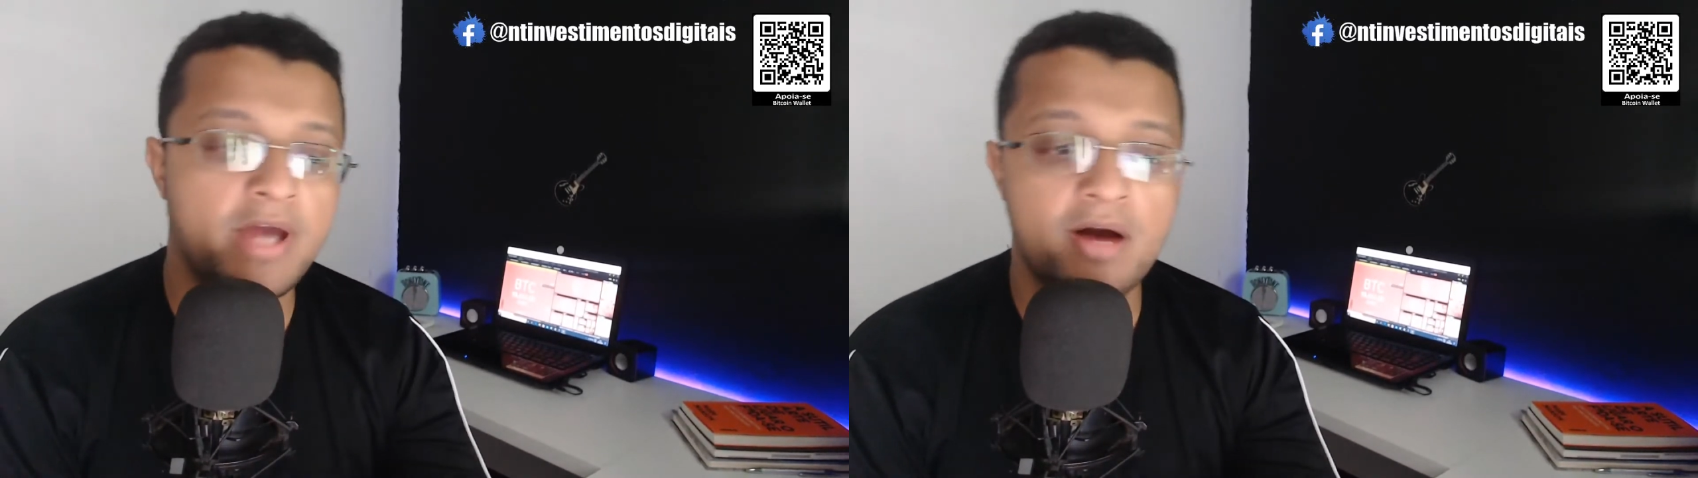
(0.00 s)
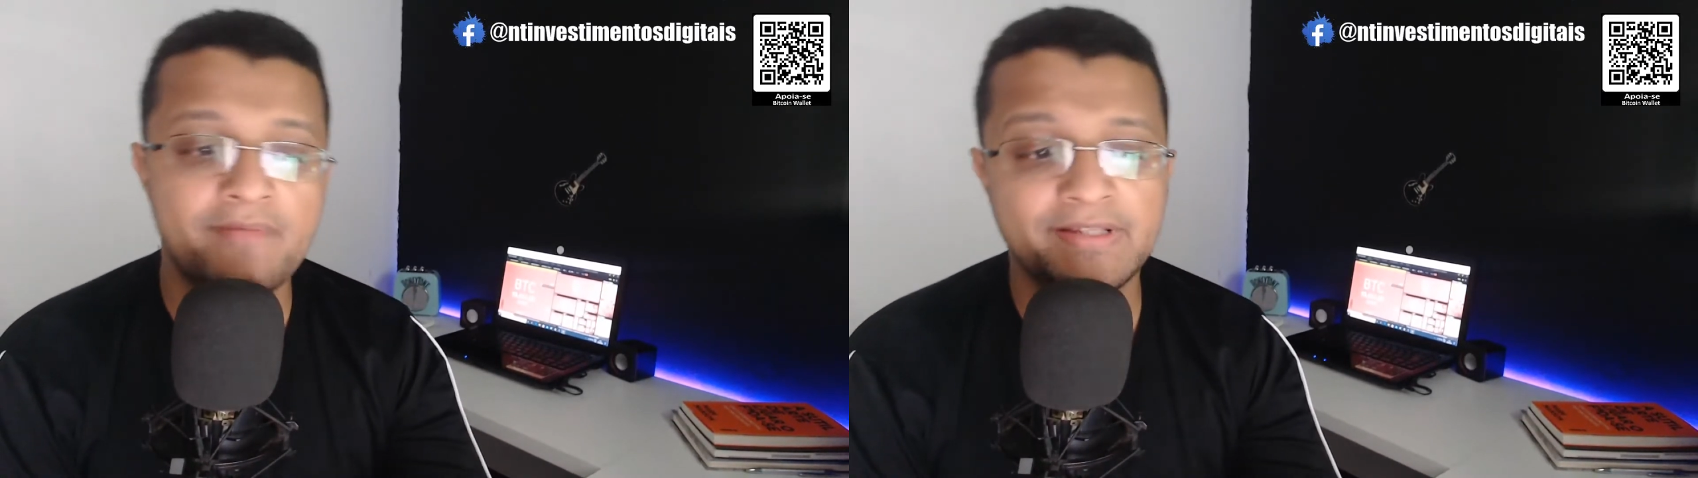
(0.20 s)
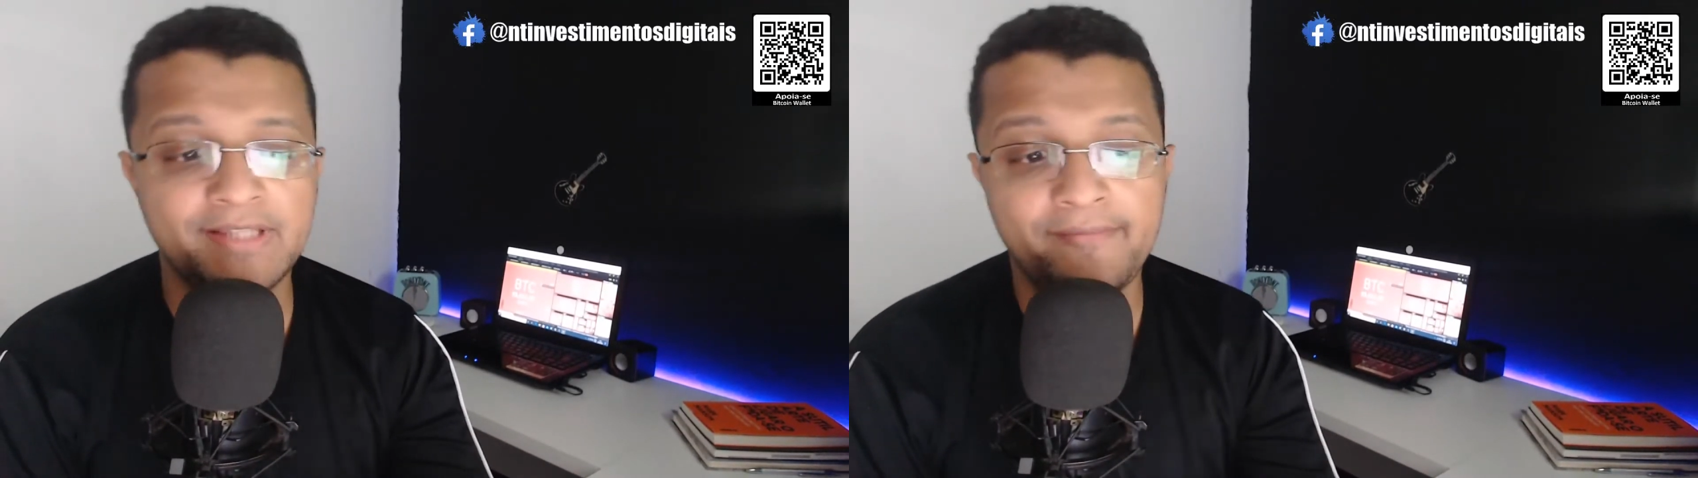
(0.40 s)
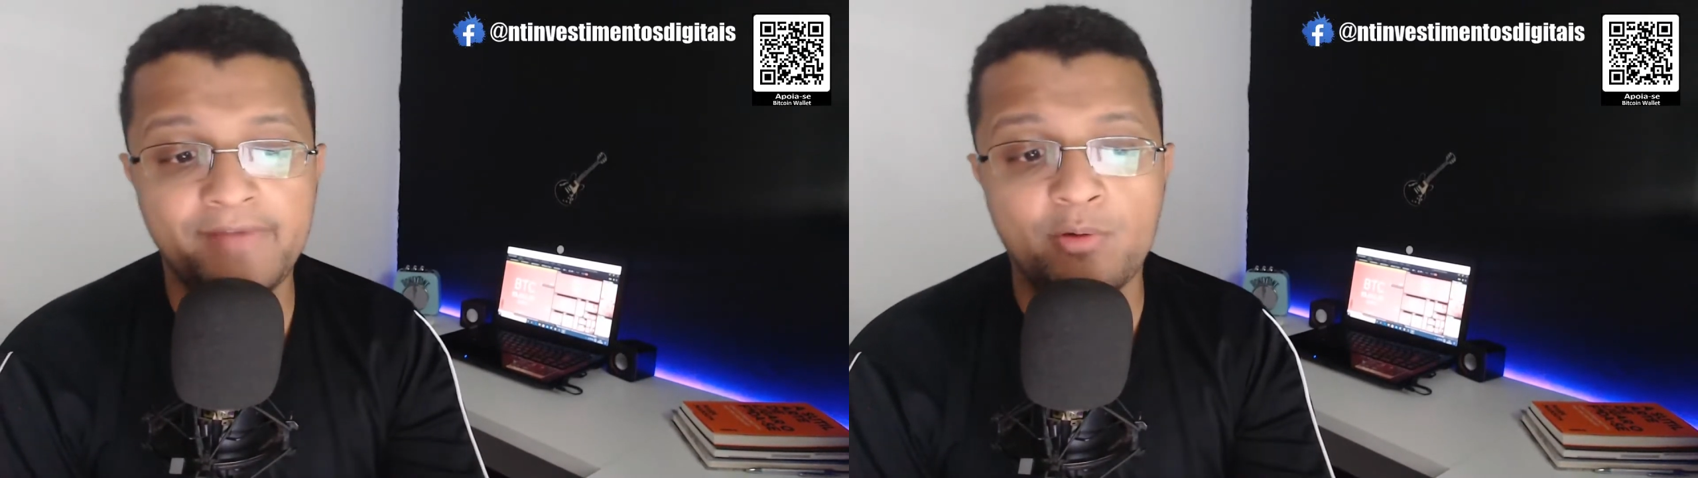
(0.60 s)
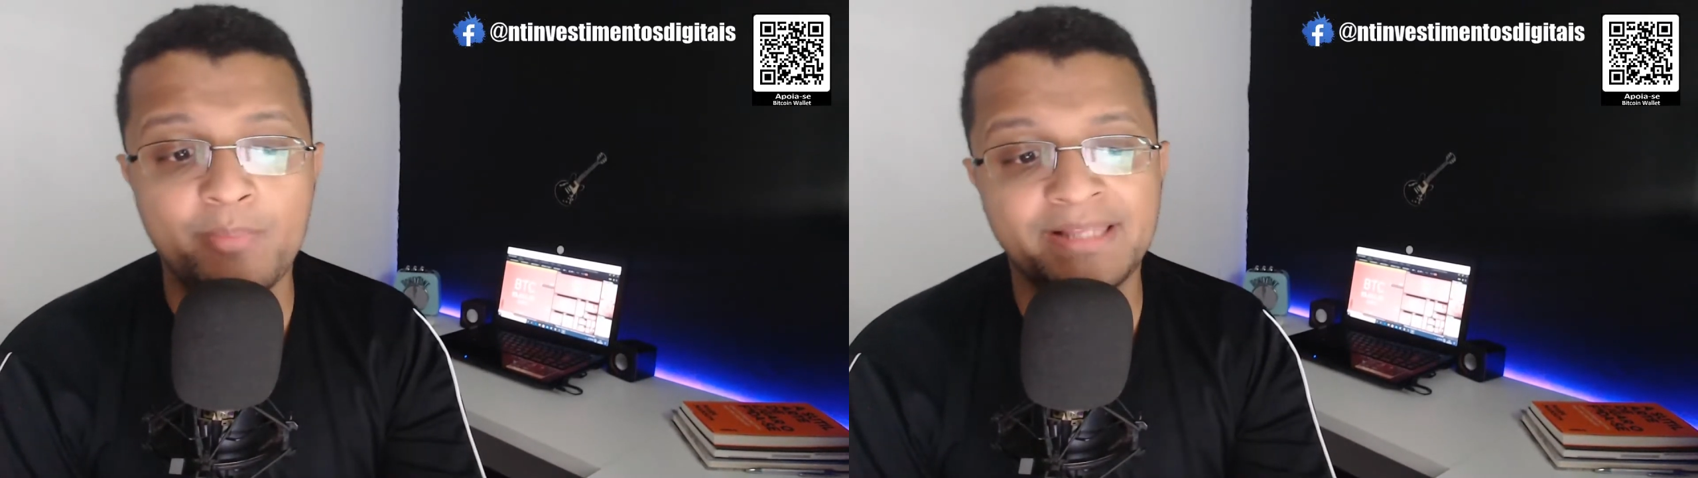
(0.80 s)
Helvin deve
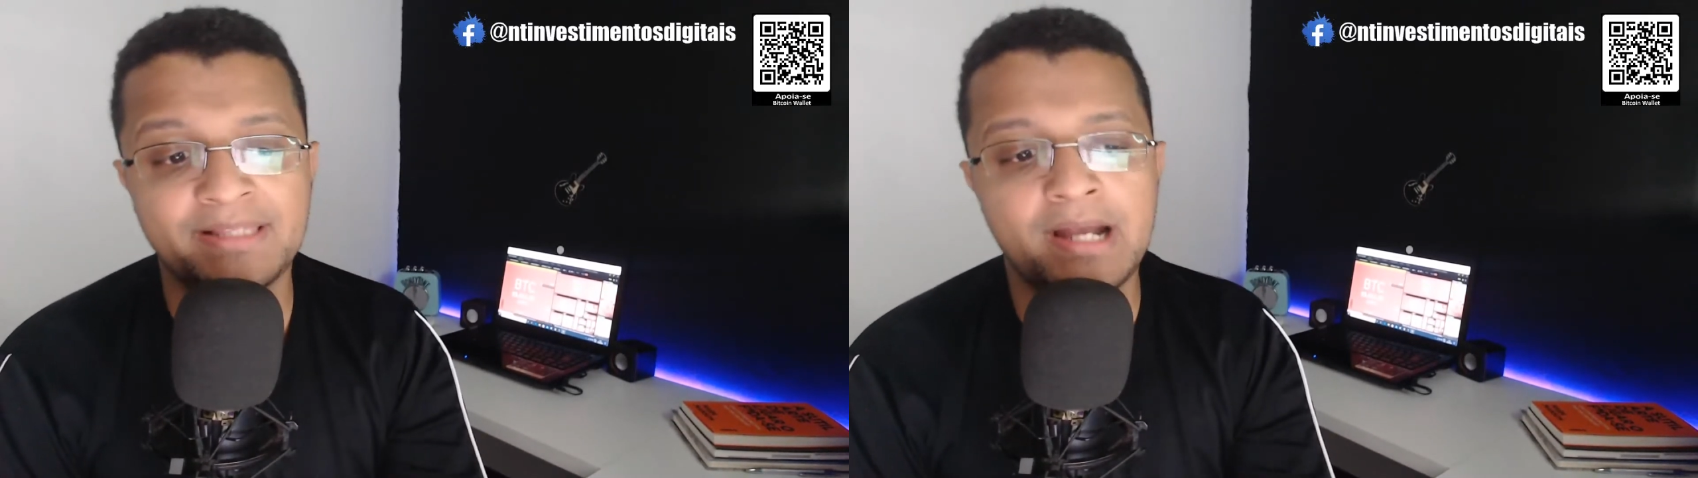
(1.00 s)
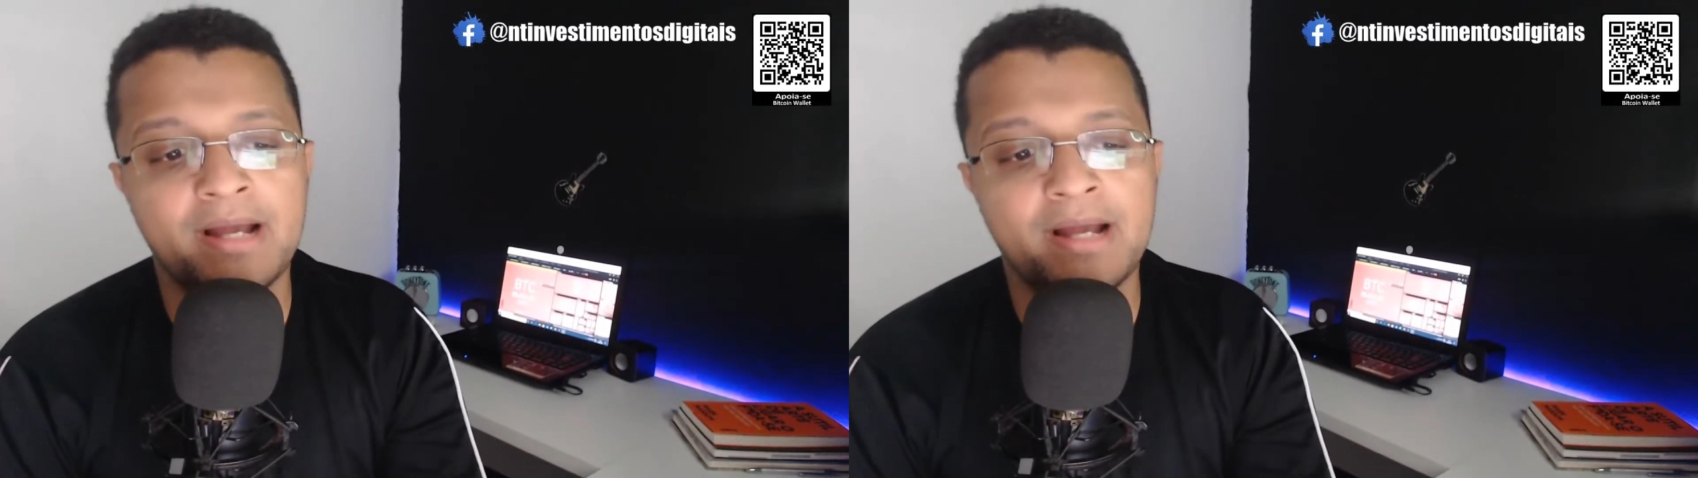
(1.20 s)
aumentar